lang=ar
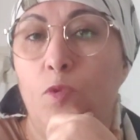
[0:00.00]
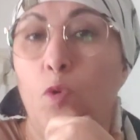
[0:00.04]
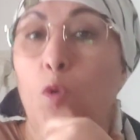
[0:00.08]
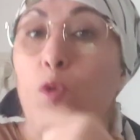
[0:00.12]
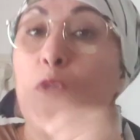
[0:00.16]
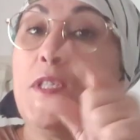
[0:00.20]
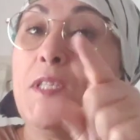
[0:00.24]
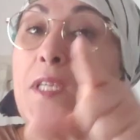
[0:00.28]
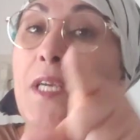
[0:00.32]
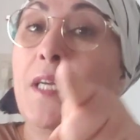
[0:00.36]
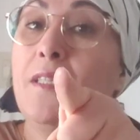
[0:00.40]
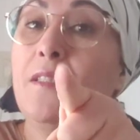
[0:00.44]

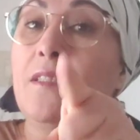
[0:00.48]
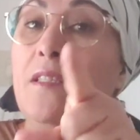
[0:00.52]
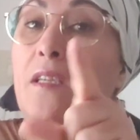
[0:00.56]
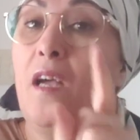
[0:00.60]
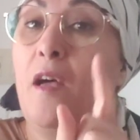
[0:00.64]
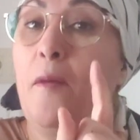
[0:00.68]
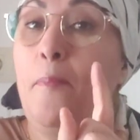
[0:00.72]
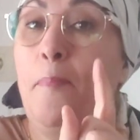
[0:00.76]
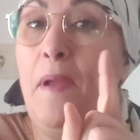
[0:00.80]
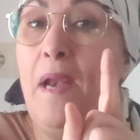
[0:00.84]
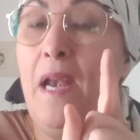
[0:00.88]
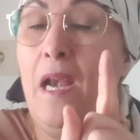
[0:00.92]
وخصك
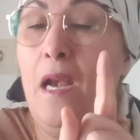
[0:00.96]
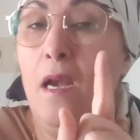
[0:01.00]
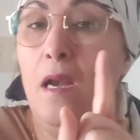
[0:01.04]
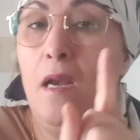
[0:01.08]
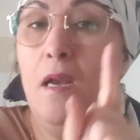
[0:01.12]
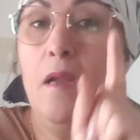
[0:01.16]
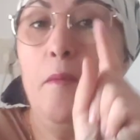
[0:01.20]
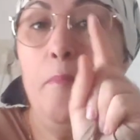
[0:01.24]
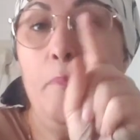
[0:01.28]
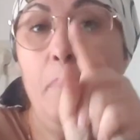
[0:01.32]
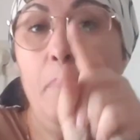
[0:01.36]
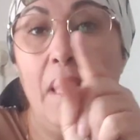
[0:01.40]
تقبل
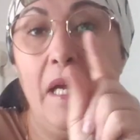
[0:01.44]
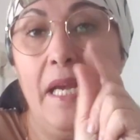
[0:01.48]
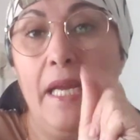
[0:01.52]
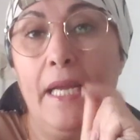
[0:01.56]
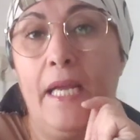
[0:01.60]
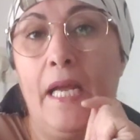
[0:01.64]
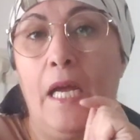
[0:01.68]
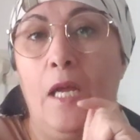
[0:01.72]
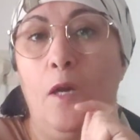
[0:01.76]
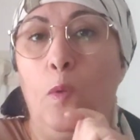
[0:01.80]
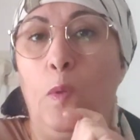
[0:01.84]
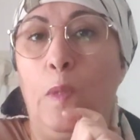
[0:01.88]
باللي
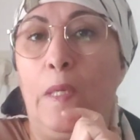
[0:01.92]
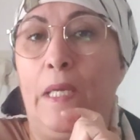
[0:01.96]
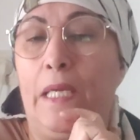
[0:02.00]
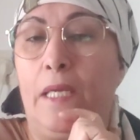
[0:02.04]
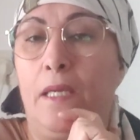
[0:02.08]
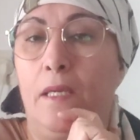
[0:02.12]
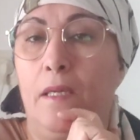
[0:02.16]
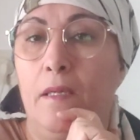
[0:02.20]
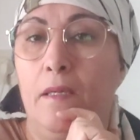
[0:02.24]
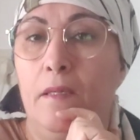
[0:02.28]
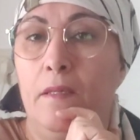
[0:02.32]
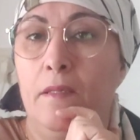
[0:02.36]
قالوا
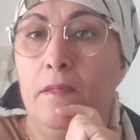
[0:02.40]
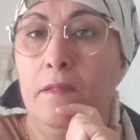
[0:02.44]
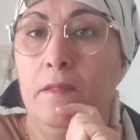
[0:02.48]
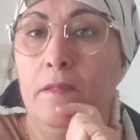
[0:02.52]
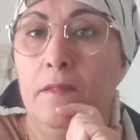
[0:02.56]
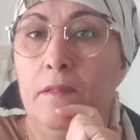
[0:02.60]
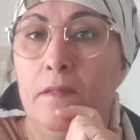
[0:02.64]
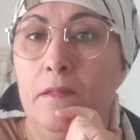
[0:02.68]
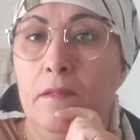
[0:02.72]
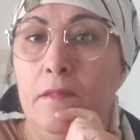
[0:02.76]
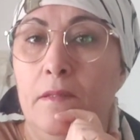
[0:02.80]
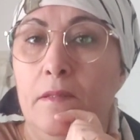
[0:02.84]
ليك
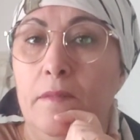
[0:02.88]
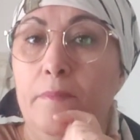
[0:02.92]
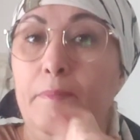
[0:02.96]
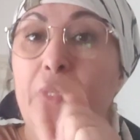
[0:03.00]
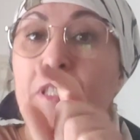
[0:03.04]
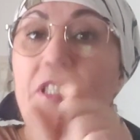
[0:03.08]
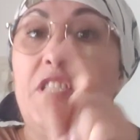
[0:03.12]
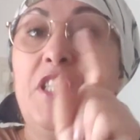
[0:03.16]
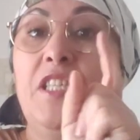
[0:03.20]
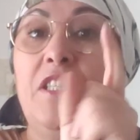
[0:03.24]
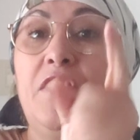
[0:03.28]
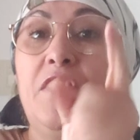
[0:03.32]

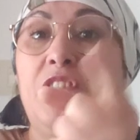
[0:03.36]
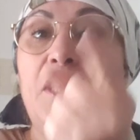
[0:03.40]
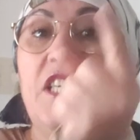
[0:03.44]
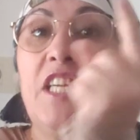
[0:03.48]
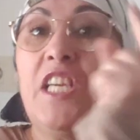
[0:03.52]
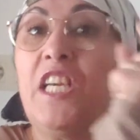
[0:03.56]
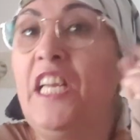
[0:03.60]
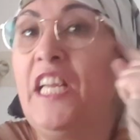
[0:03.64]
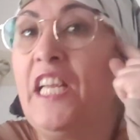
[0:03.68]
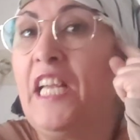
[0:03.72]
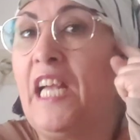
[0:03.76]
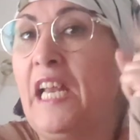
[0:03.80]
ماشي
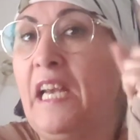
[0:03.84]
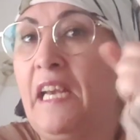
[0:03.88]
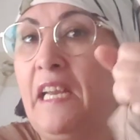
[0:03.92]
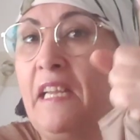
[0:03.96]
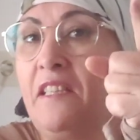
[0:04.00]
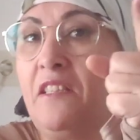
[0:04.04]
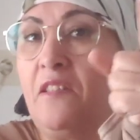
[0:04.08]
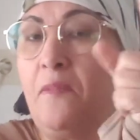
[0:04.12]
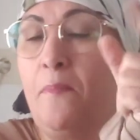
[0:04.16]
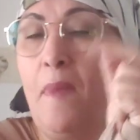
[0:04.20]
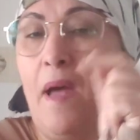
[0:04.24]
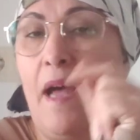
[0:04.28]
دير لي
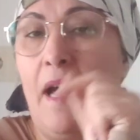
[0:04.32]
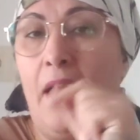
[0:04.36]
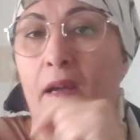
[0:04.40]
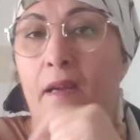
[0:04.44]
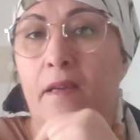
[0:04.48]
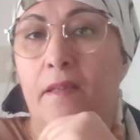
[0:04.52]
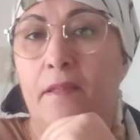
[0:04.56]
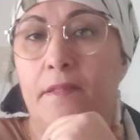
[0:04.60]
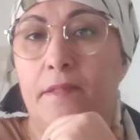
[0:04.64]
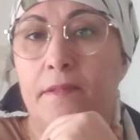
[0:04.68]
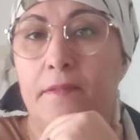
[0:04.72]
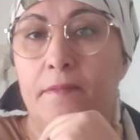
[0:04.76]
قالك
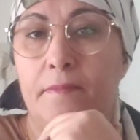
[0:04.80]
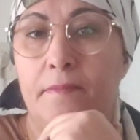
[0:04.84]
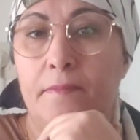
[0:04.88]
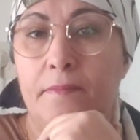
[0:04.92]
دماغك